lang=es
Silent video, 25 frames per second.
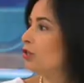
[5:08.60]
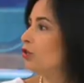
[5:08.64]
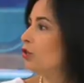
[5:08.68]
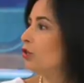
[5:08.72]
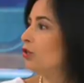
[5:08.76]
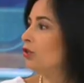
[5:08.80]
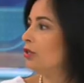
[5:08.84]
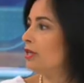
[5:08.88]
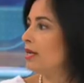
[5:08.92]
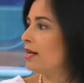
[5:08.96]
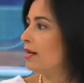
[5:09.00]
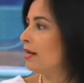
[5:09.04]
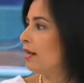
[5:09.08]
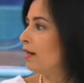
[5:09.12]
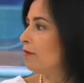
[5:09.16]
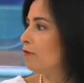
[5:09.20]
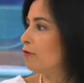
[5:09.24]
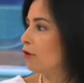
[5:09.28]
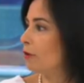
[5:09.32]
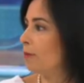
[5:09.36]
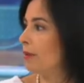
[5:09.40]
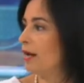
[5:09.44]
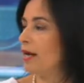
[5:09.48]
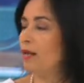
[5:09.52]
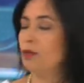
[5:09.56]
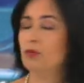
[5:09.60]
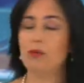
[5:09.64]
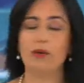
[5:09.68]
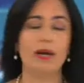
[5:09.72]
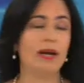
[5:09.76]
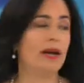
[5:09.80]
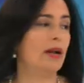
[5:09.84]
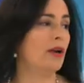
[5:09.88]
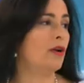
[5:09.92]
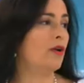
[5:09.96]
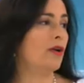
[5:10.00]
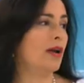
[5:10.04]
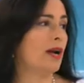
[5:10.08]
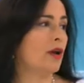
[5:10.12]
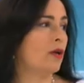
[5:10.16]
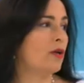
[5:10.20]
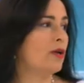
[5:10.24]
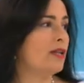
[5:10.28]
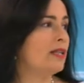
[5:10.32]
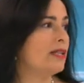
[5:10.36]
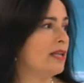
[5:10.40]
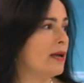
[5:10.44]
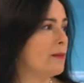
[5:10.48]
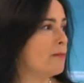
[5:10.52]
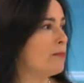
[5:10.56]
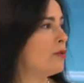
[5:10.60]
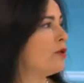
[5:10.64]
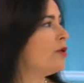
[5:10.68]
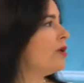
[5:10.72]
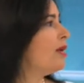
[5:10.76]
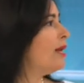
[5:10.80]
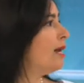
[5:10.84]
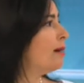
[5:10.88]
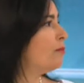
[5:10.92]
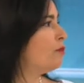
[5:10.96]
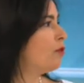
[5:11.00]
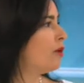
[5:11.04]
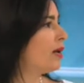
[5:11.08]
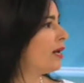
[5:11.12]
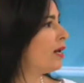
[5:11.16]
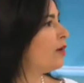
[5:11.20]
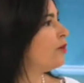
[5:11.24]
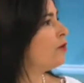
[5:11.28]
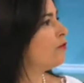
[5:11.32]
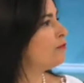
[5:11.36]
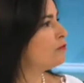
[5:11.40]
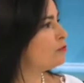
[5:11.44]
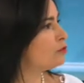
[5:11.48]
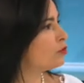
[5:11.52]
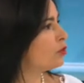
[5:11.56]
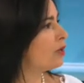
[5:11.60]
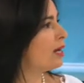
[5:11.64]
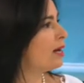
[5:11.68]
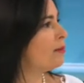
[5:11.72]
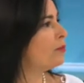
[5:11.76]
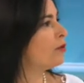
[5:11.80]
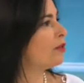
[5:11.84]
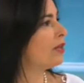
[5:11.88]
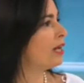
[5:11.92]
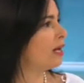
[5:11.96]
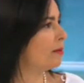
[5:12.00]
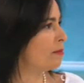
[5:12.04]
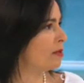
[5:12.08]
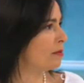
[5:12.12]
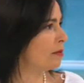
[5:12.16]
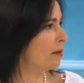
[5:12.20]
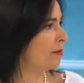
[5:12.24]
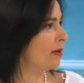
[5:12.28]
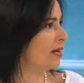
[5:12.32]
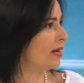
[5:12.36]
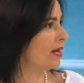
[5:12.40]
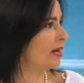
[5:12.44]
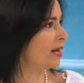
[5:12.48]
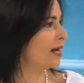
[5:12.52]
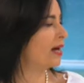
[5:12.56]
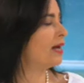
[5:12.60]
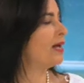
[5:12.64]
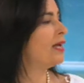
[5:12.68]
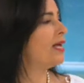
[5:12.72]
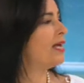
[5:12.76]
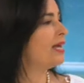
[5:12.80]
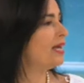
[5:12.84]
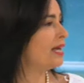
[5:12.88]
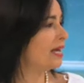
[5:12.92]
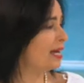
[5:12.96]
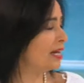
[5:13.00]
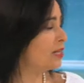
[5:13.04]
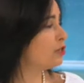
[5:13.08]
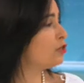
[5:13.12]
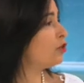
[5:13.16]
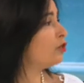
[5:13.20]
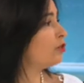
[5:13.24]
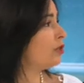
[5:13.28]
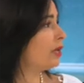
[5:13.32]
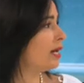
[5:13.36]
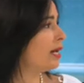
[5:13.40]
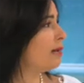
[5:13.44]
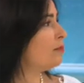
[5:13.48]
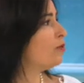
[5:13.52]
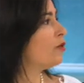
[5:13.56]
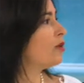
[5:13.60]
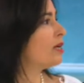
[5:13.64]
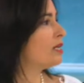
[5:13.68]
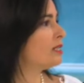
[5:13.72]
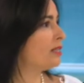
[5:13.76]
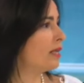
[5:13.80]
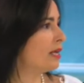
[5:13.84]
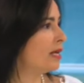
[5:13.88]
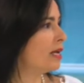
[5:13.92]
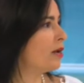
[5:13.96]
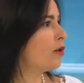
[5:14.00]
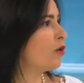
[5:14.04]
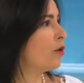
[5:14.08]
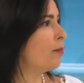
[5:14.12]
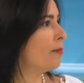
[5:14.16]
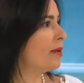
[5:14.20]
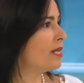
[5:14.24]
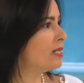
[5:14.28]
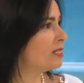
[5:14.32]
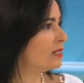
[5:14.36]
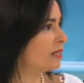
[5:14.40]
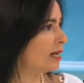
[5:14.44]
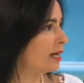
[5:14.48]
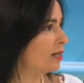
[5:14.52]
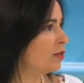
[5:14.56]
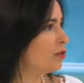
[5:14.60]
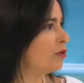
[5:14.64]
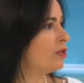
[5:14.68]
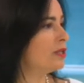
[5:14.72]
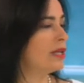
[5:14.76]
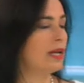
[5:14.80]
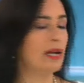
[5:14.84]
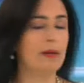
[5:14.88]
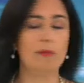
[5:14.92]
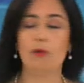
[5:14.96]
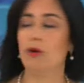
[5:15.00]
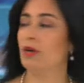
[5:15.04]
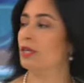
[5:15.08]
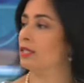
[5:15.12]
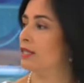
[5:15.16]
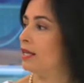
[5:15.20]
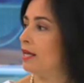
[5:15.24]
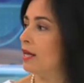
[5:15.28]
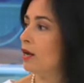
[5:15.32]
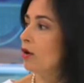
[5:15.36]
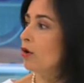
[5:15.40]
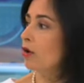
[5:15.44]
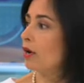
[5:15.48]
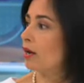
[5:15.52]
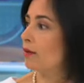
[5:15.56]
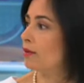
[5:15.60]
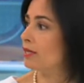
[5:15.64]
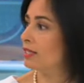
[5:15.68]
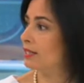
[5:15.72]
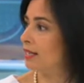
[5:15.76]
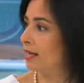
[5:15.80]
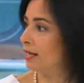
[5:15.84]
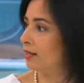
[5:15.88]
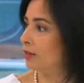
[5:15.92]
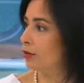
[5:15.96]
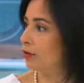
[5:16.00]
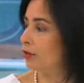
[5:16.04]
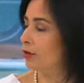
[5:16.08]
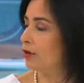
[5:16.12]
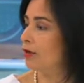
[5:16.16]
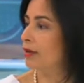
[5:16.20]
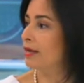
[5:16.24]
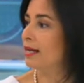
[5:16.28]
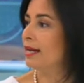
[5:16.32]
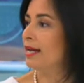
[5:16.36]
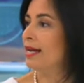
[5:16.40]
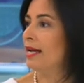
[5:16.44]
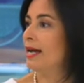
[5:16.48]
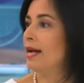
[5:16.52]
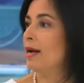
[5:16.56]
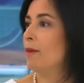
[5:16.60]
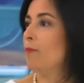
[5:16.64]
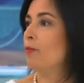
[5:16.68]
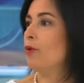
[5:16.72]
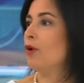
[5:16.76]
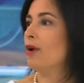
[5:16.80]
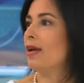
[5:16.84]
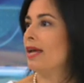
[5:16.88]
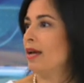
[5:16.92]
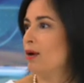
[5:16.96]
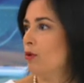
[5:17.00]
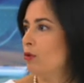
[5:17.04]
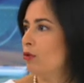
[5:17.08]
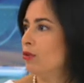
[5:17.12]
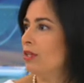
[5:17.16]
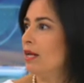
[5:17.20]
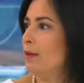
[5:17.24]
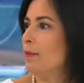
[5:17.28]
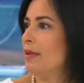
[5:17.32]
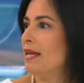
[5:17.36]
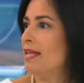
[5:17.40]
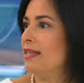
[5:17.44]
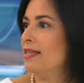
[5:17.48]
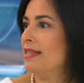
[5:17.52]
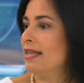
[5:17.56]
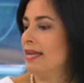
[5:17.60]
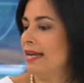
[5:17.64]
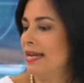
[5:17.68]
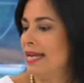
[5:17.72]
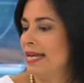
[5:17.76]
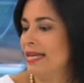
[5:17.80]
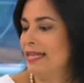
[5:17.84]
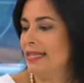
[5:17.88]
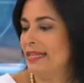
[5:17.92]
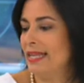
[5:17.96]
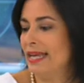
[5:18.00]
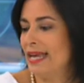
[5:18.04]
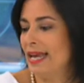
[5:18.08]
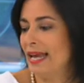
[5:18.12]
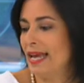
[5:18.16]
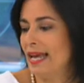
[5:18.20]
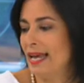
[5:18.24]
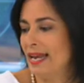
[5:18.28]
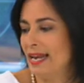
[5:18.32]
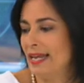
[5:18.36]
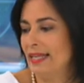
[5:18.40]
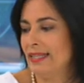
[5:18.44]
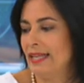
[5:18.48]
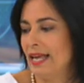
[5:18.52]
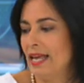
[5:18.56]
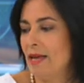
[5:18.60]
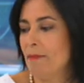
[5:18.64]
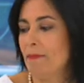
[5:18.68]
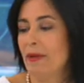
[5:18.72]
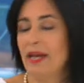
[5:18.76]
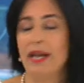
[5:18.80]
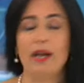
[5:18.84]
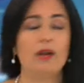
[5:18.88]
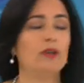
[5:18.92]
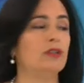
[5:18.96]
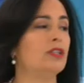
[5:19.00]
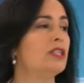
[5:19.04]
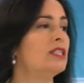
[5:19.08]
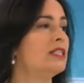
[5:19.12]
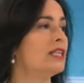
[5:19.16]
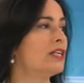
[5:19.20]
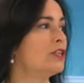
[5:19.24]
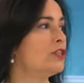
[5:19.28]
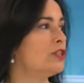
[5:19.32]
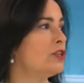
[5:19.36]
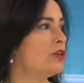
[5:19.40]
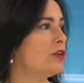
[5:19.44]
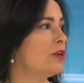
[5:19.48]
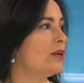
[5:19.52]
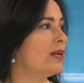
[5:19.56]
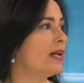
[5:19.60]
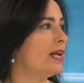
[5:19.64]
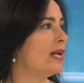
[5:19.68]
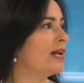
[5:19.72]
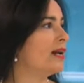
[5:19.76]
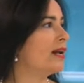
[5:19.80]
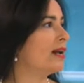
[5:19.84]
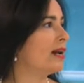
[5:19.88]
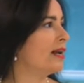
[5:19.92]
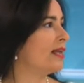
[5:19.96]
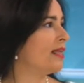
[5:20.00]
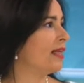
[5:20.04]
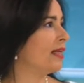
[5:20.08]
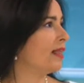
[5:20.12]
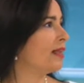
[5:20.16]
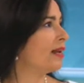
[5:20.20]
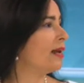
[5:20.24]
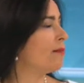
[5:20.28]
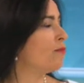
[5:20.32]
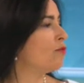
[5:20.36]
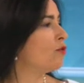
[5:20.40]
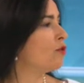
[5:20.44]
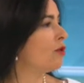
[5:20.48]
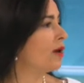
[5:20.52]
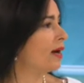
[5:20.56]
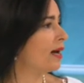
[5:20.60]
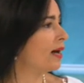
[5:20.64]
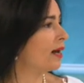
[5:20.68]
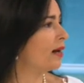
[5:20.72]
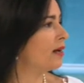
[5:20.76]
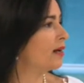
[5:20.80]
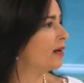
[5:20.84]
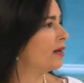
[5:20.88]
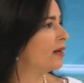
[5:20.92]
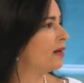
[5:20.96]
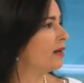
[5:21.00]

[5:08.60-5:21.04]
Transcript: sostiene de forma natural a lo largo del tiempo y las mujeres no funcionamos de la misma manera. En eso tenemos que seguirnos pensando y tenemos que seguirlo revisando, porque justamente en, este, en esta hipererotización, en realidad la mujer